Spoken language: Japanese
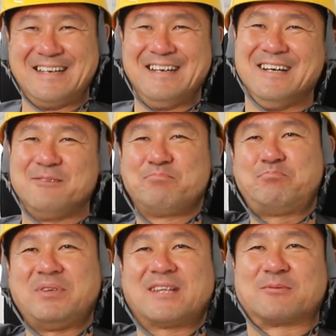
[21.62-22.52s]
ね
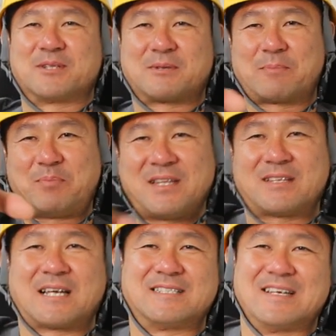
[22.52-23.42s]
ピッて止めてまたピッ
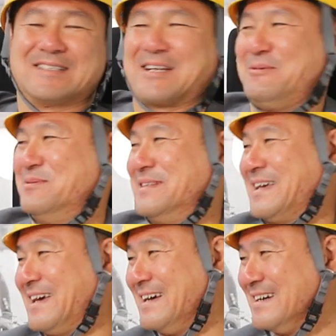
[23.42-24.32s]
て再生したもん
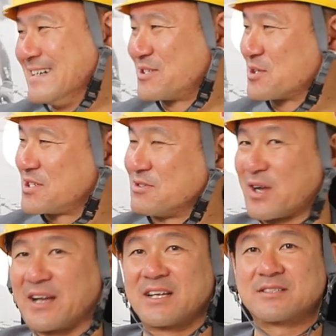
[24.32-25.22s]
で正直言う
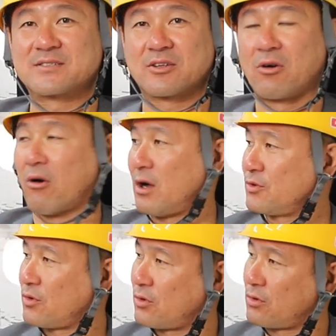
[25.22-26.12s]
とあれなんですけどあ
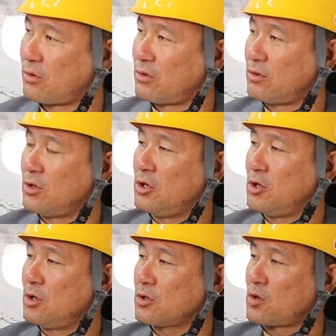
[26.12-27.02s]

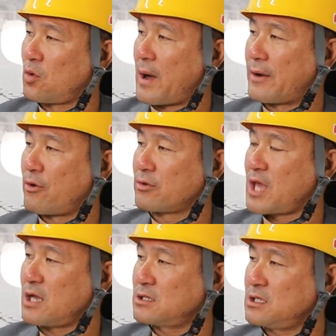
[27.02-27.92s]
のー、今日はあの
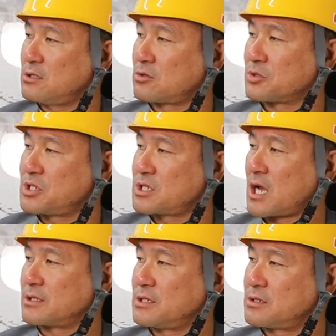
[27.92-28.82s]
現金と資
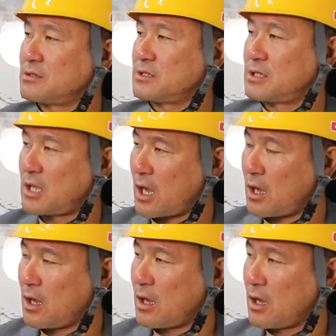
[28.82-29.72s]
産について
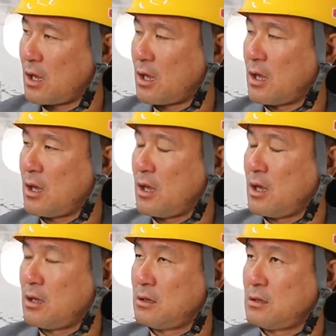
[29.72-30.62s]

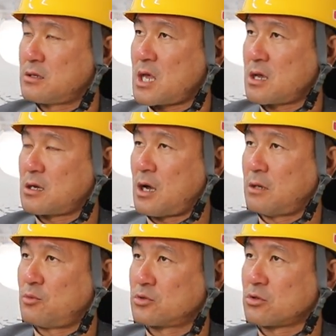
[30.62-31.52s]
前
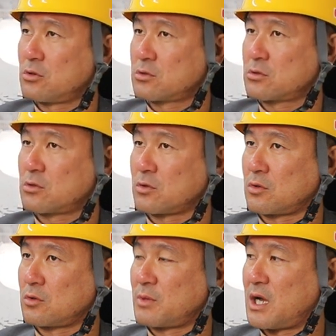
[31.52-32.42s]
回もちょこっ
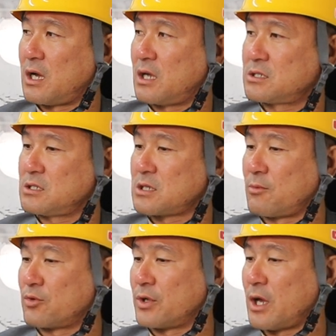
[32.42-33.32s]
とまあ話した
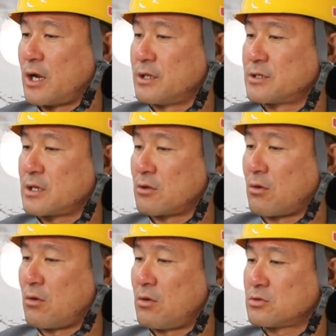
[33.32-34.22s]
もんであれですけ
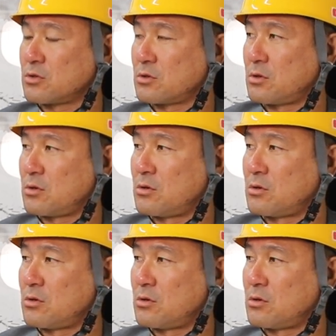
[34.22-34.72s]
どその